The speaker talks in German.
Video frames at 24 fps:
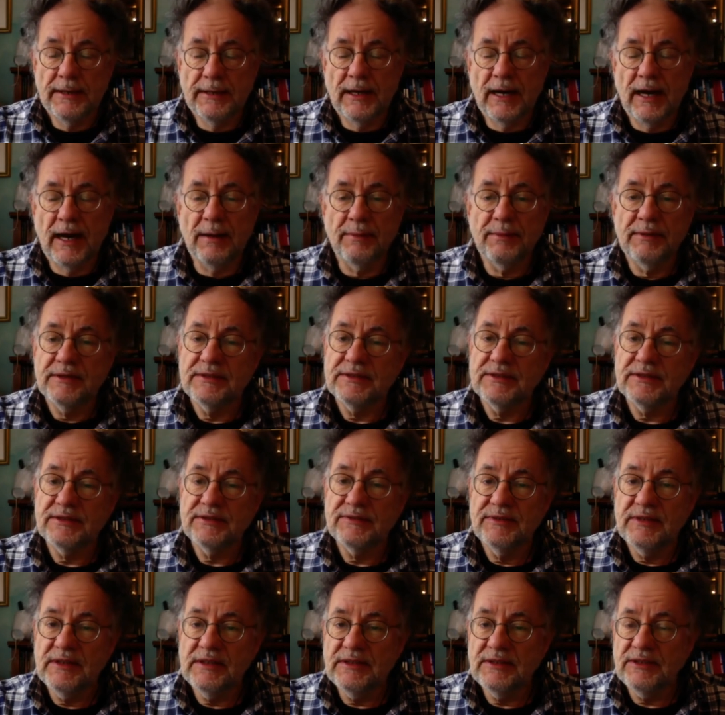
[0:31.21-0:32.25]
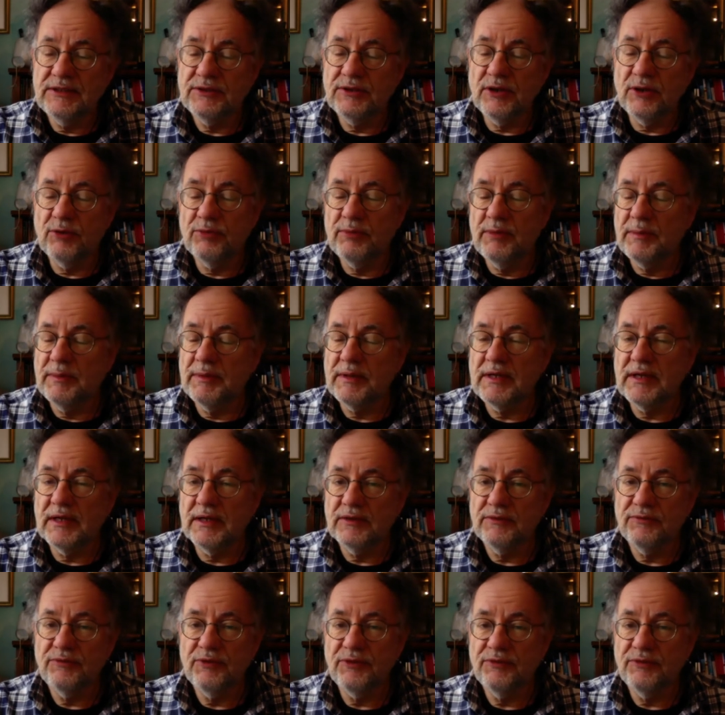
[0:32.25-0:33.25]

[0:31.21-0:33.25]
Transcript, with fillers: Aber es ist wenig darüber bekannt,